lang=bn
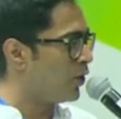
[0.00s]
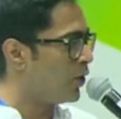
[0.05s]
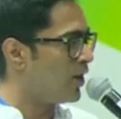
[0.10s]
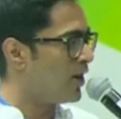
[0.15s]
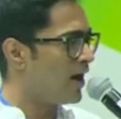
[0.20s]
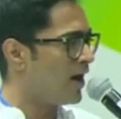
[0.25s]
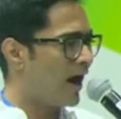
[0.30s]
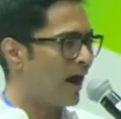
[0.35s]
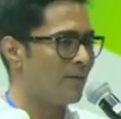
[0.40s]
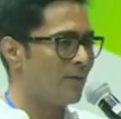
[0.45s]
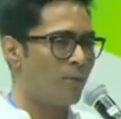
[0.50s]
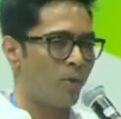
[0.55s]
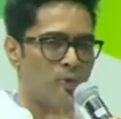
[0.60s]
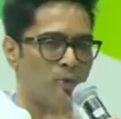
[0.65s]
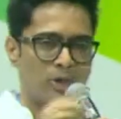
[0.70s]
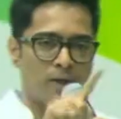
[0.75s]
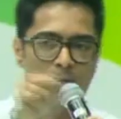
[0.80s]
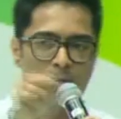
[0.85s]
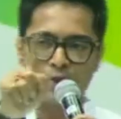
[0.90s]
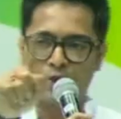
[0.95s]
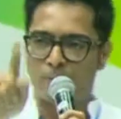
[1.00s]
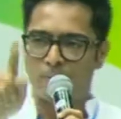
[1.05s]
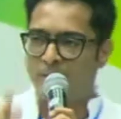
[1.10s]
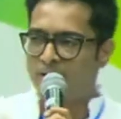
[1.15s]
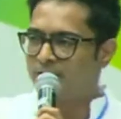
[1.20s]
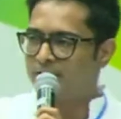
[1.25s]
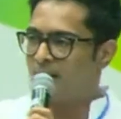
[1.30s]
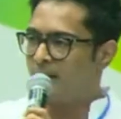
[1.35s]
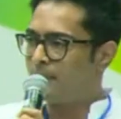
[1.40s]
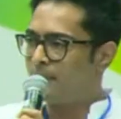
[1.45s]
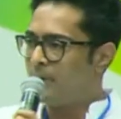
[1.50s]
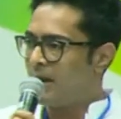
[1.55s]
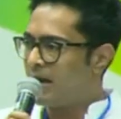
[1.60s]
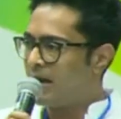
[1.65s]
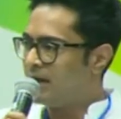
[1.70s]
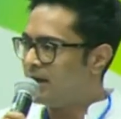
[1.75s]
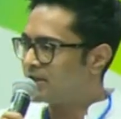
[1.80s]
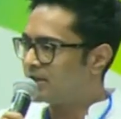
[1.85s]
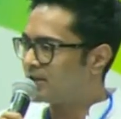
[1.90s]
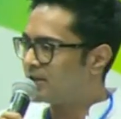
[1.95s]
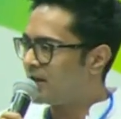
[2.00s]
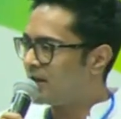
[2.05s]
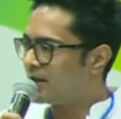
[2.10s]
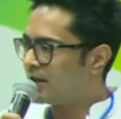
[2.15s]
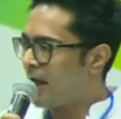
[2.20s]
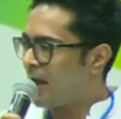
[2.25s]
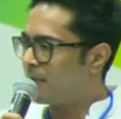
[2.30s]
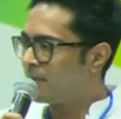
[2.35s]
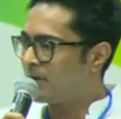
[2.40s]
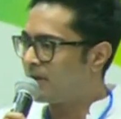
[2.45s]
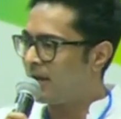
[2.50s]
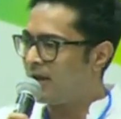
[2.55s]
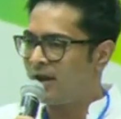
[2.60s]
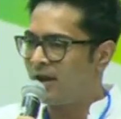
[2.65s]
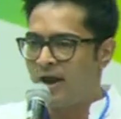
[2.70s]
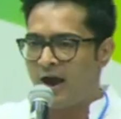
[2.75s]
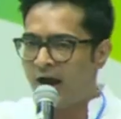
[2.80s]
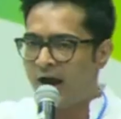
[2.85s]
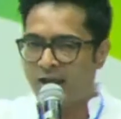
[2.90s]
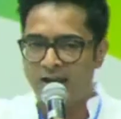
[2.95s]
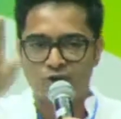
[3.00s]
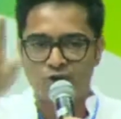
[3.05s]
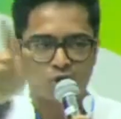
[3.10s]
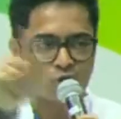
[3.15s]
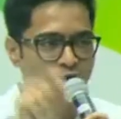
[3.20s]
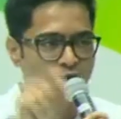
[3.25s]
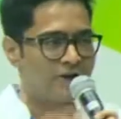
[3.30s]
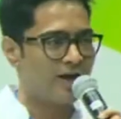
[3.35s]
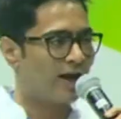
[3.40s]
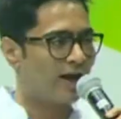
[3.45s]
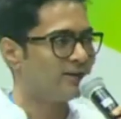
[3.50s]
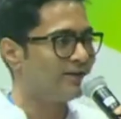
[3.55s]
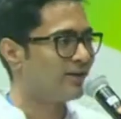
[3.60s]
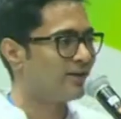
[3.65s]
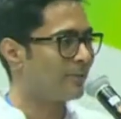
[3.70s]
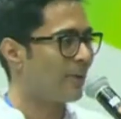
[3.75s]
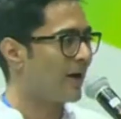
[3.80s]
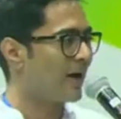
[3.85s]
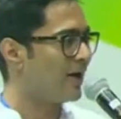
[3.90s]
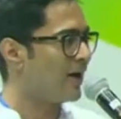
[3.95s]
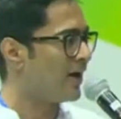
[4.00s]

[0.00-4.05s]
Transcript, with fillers: আর মমতা বন্দ্যোপাধ্যায় বিয়াল্লিশ হাজার ক্লাবকে আড়াইশো কোটি টাকা দিতে পারে না